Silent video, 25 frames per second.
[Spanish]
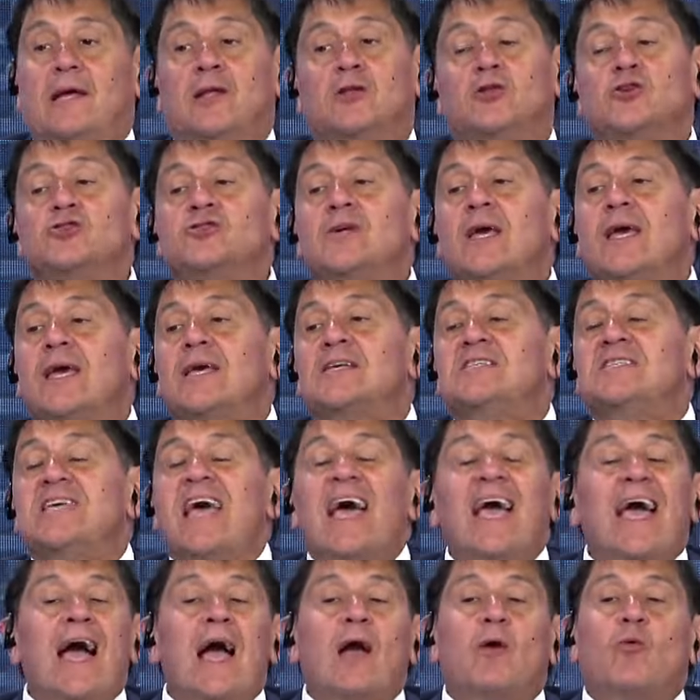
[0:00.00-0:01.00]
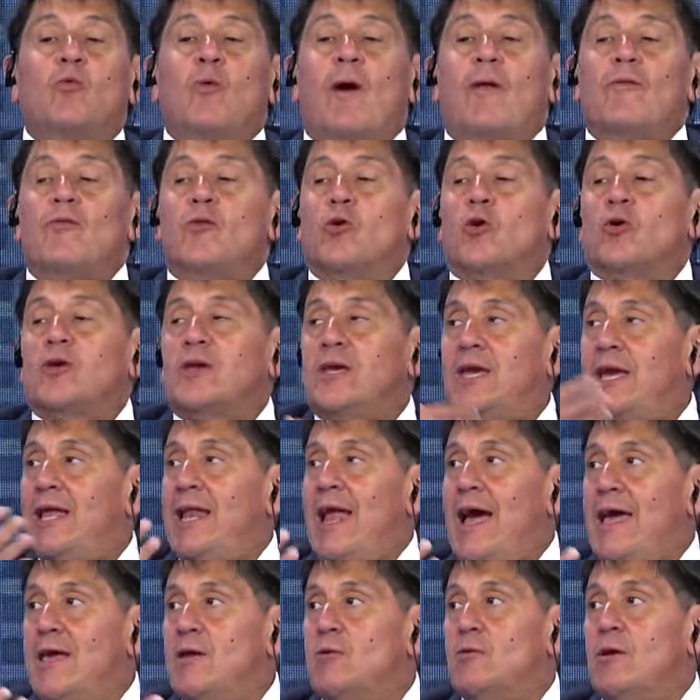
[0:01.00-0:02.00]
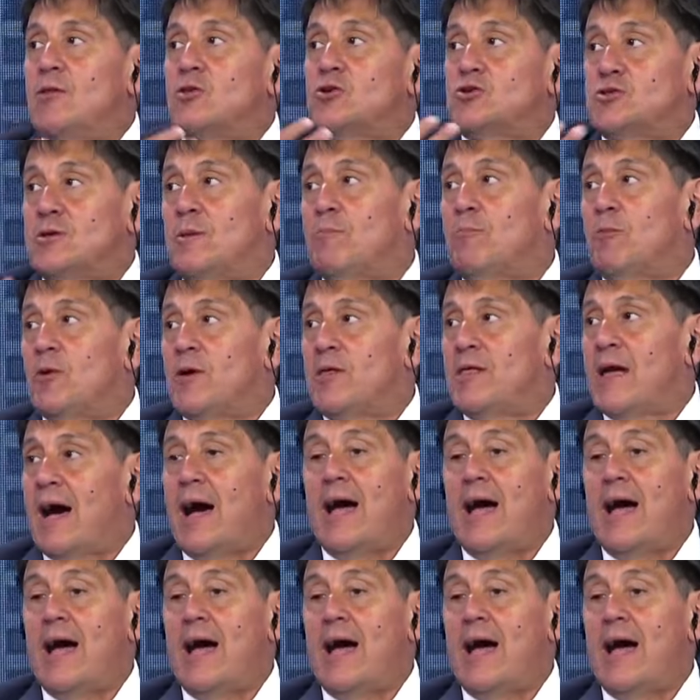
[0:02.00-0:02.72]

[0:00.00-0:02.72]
Entonces, que se haga cuando quiera y cuando se pueda.